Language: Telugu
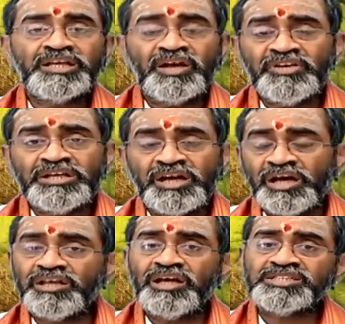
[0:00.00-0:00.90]
కానీ
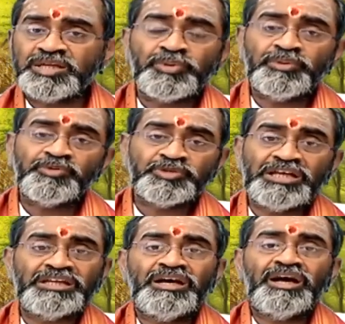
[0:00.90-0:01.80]
ఎవరి కార్యాలు
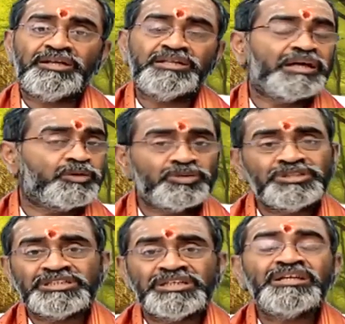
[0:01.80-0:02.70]
సఫలమవుతాయి అనే
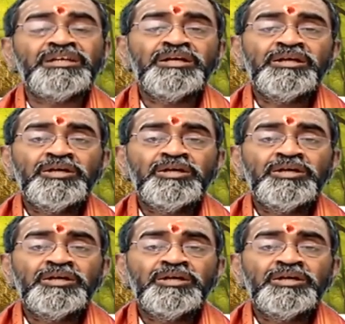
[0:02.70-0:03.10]
దాని గురించి